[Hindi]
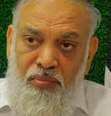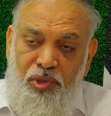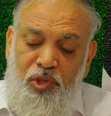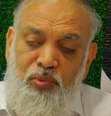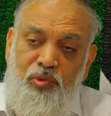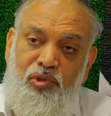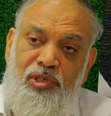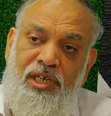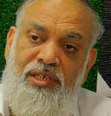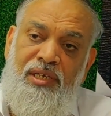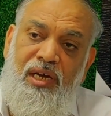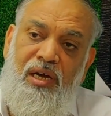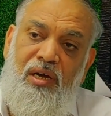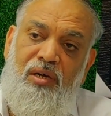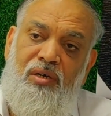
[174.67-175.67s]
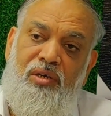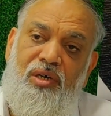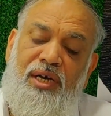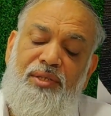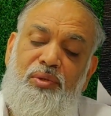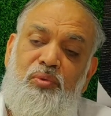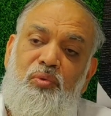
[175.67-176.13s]
मजबूरन
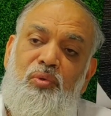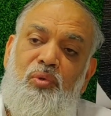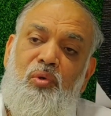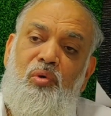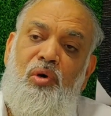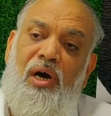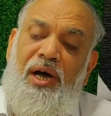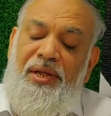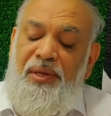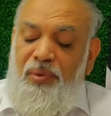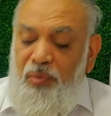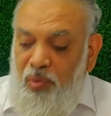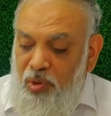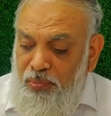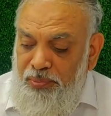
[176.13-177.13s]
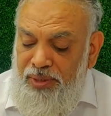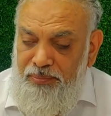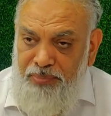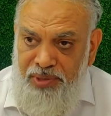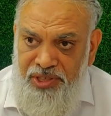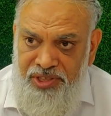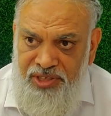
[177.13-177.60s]
खातून को हाई कोर्ट में
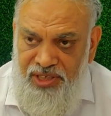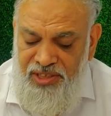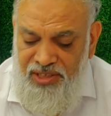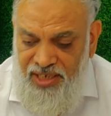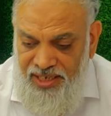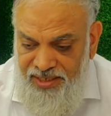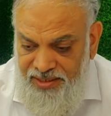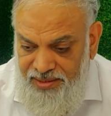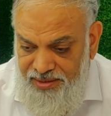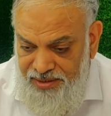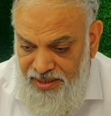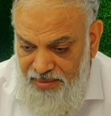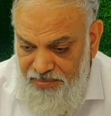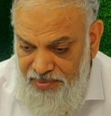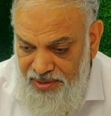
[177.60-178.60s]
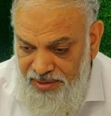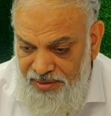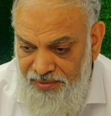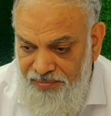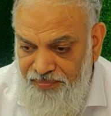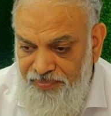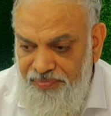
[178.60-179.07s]
पटिशन दायर करना पड़े
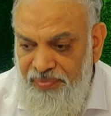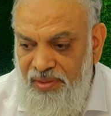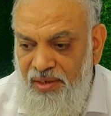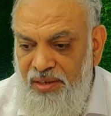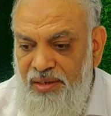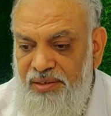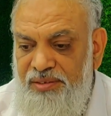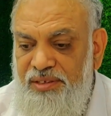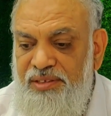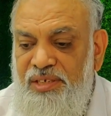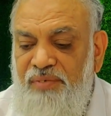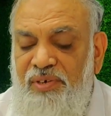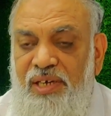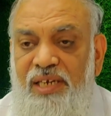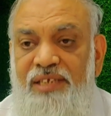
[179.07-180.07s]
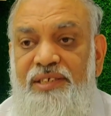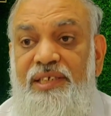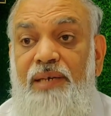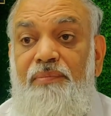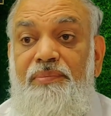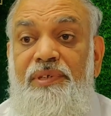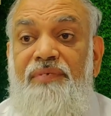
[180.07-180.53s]
जिस हवाले
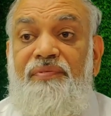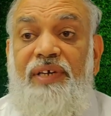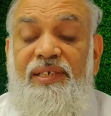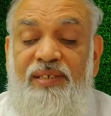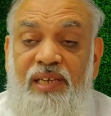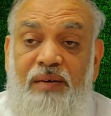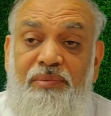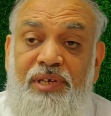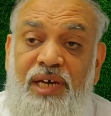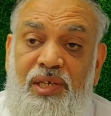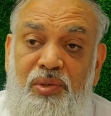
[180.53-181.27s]
से अब ये फैसला भी